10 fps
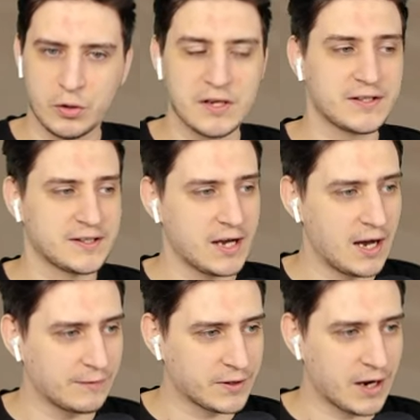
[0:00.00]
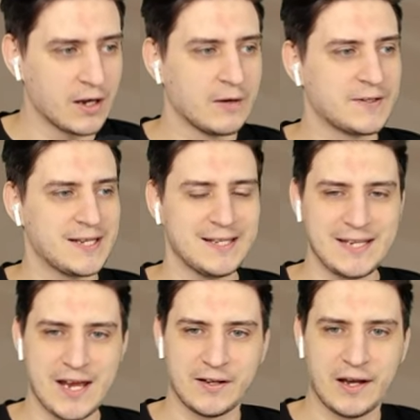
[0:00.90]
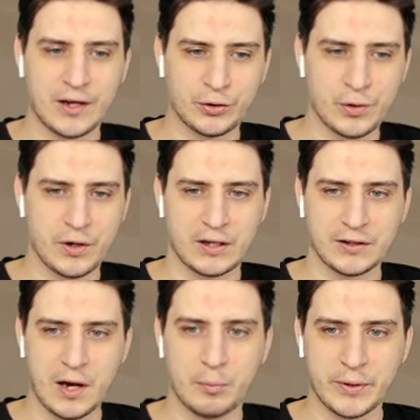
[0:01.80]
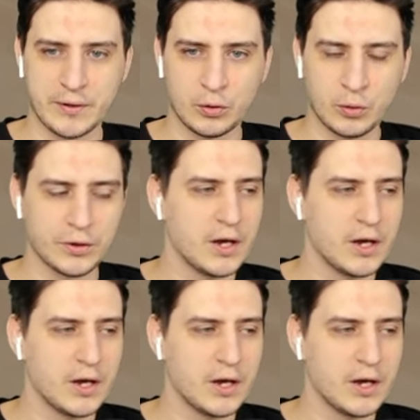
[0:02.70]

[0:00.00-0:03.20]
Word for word: есть завтра все деньги, которые к нам придут,